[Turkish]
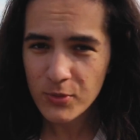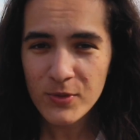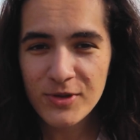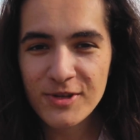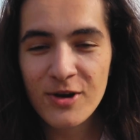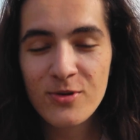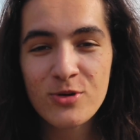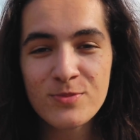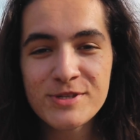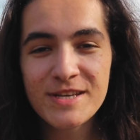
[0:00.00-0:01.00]
Bu videoda
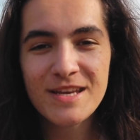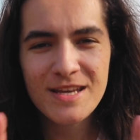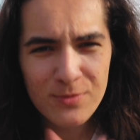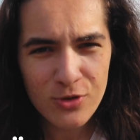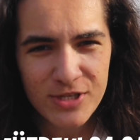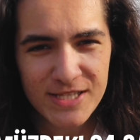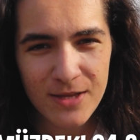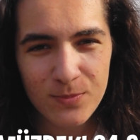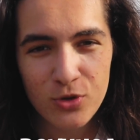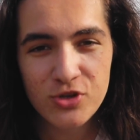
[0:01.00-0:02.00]
önümüzdeki 24
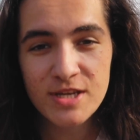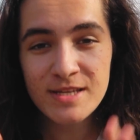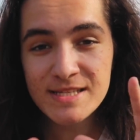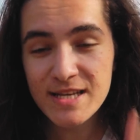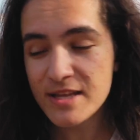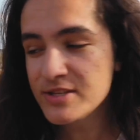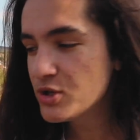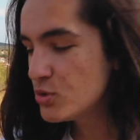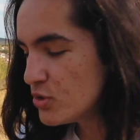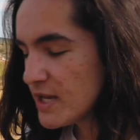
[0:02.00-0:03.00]
saat boyunca
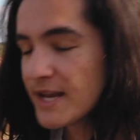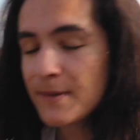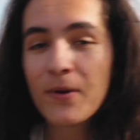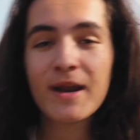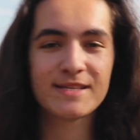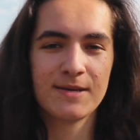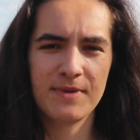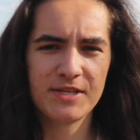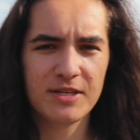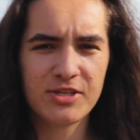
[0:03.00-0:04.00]
sadece yürüyerek para
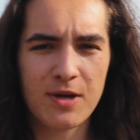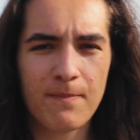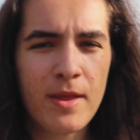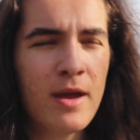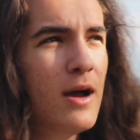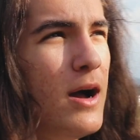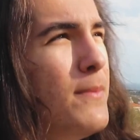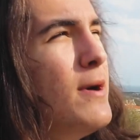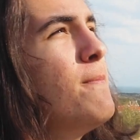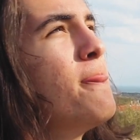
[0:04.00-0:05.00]
kazanmaya çalışacağım.
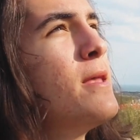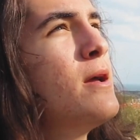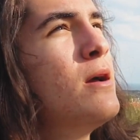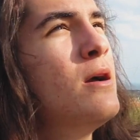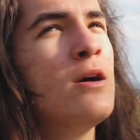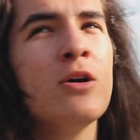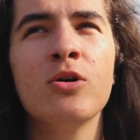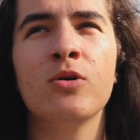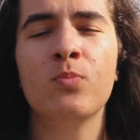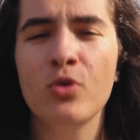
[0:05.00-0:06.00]
Ama
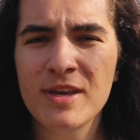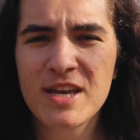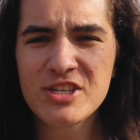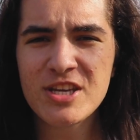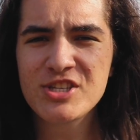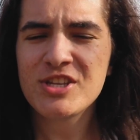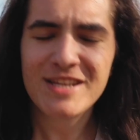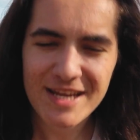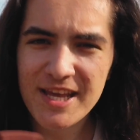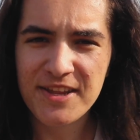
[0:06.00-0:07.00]
bugün geçtiği
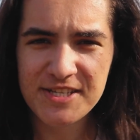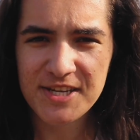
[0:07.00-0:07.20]
için direkt yarına